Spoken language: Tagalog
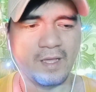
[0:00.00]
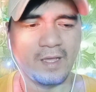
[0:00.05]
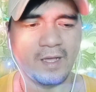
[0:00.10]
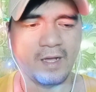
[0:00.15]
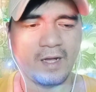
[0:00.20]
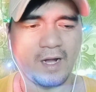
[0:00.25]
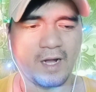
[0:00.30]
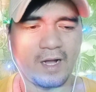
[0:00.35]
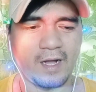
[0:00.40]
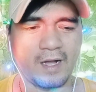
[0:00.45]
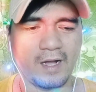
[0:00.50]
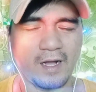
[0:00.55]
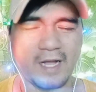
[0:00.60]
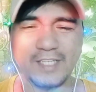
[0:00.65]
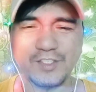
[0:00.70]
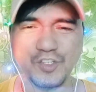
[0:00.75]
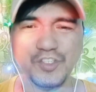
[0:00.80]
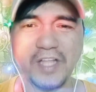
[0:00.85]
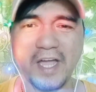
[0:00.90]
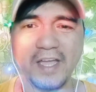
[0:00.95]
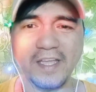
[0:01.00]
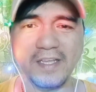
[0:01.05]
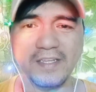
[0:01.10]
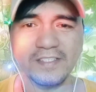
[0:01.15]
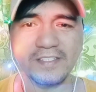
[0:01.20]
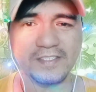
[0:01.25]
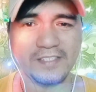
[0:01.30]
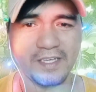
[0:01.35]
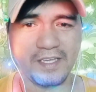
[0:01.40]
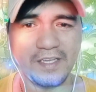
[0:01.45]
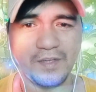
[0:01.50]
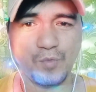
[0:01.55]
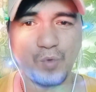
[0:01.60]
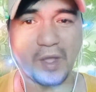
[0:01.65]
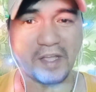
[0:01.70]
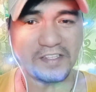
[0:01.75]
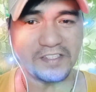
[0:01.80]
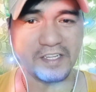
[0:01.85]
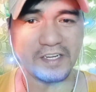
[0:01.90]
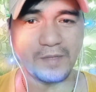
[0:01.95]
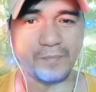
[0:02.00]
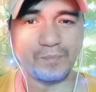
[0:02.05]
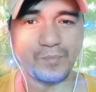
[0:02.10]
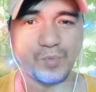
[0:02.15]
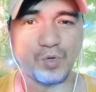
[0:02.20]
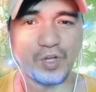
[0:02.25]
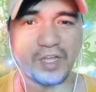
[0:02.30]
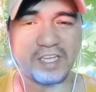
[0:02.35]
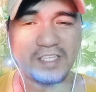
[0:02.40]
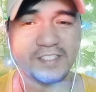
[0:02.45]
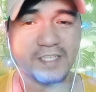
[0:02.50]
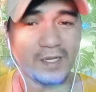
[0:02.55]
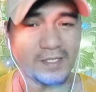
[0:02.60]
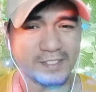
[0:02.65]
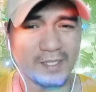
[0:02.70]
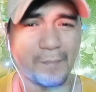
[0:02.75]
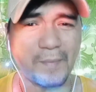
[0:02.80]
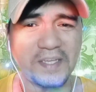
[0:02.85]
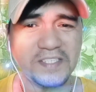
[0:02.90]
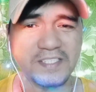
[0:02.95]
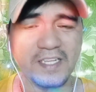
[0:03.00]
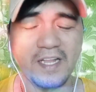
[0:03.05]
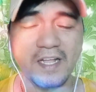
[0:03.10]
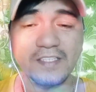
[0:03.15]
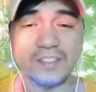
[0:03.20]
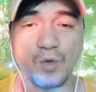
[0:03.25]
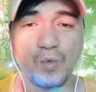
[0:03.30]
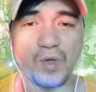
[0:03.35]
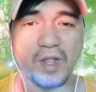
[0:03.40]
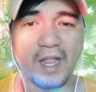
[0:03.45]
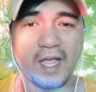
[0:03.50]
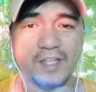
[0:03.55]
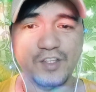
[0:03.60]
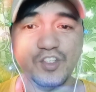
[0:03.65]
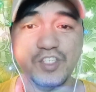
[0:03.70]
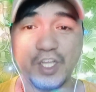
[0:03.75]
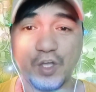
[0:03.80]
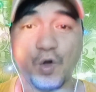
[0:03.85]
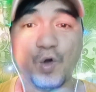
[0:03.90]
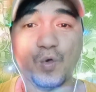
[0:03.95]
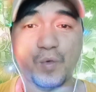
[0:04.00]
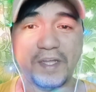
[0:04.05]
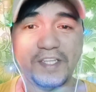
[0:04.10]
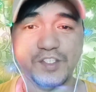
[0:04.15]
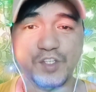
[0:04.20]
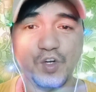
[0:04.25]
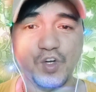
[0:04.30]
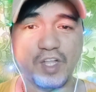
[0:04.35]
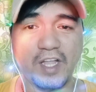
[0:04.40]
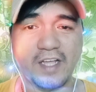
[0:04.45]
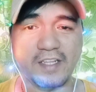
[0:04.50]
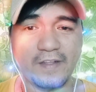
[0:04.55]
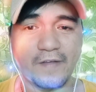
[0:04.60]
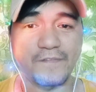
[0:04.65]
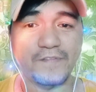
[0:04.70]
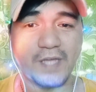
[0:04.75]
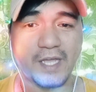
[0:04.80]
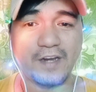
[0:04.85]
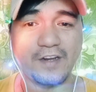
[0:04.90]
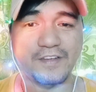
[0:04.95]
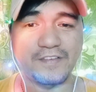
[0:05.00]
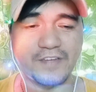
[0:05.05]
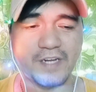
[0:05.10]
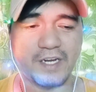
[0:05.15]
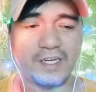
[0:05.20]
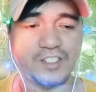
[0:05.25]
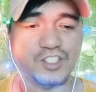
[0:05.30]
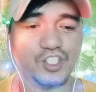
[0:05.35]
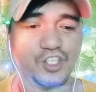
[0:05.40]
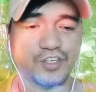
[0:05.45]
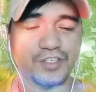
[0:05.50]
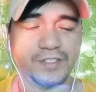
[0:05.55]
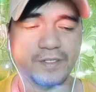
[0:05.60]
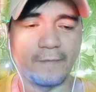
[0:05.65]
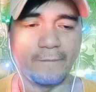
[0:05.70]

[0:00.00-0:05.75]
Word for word: Uh, katunayan si Whitey rin po eh. Sabay silang nawala nun. Ikukwento ko lang ng very very short.